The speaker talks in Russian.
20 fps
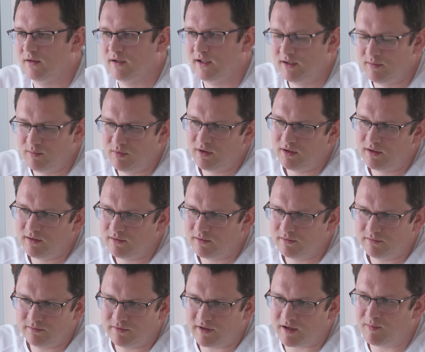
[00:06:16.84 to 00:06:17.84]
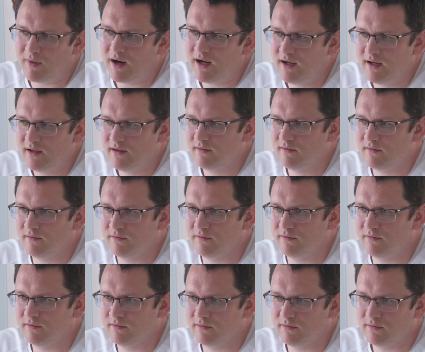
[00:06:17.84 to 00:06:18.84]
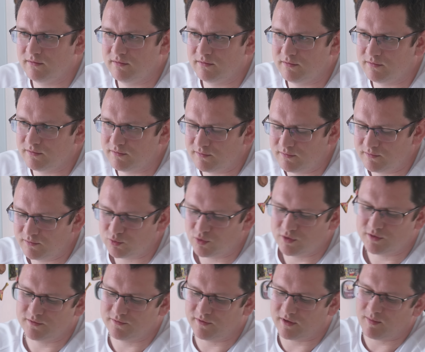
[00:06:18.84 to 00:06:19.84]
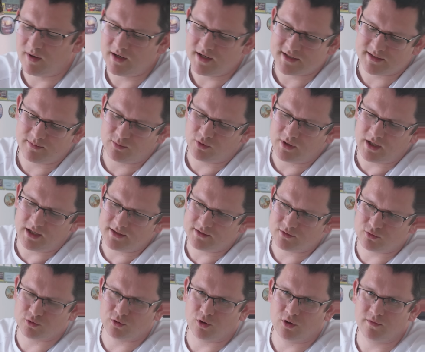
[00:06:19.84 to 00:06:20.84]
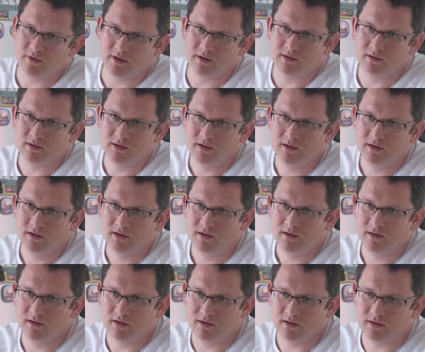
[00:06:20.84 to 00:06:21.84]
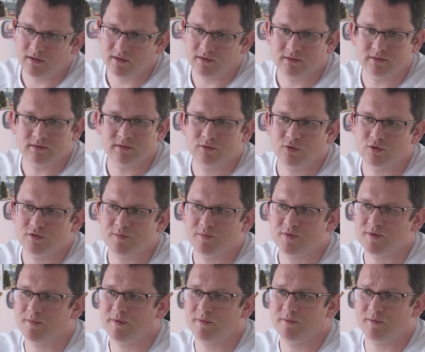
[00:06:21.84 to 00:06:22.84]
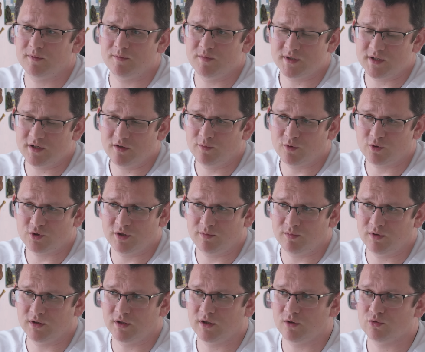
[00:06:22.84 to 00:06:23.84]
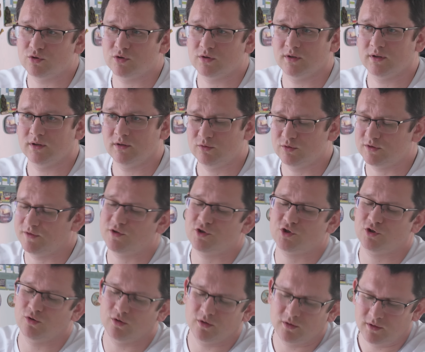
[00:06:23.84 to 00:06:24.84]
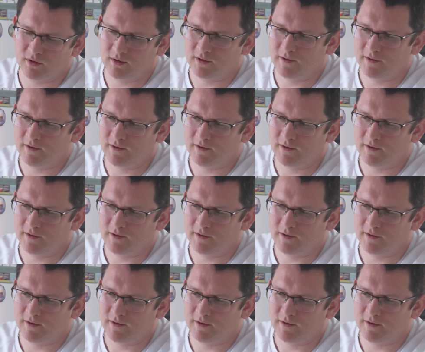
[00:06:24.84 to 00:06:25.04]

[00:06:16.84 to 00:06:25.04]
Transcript: Это было формально, то есть формально соблюдались условия, э, то есть административное нарушение было нарушено, ну, совершено.